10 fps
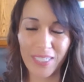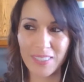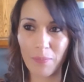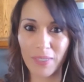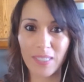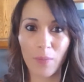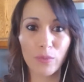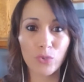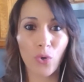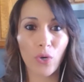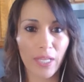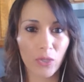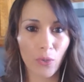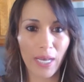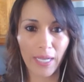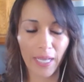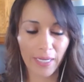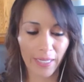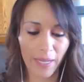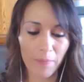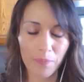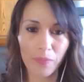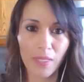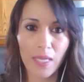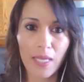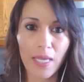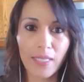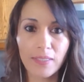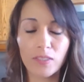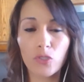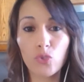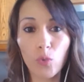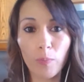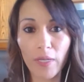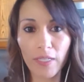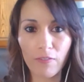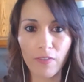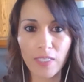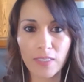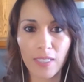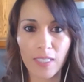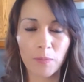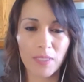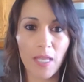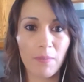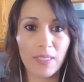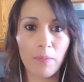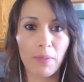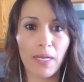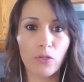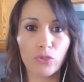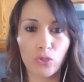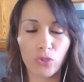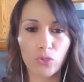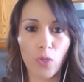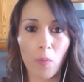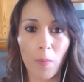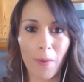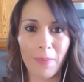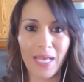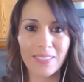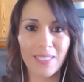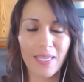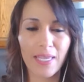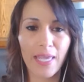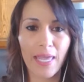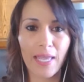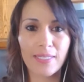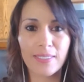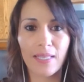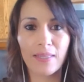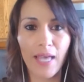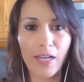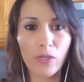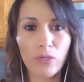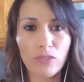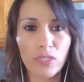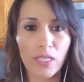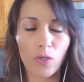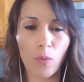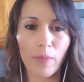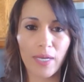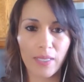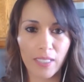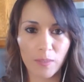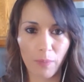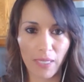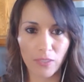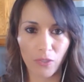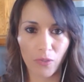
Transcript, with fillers: Que siempre estamos corriendo a la carrera. Es súper difícil, especialmente para nosotros como mamás, el sentarnos y comer despacio.